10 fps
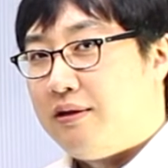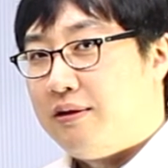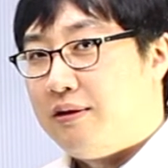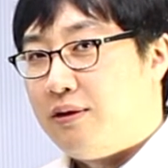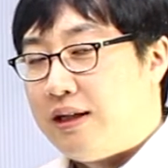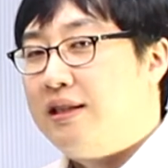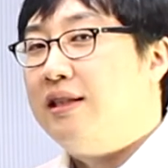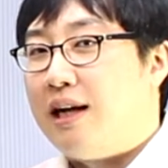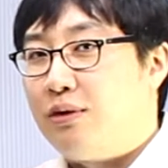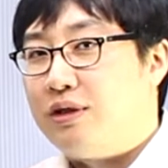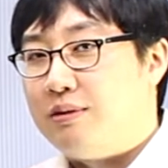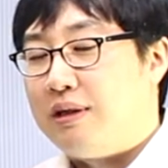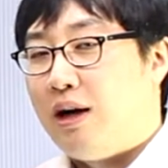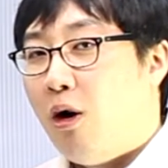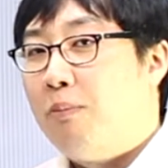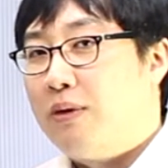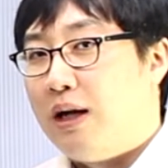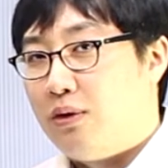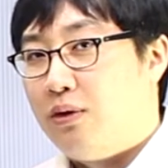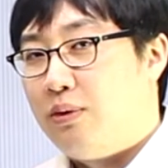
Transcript: 어, 확신을 갖고 있습니다. 없다고.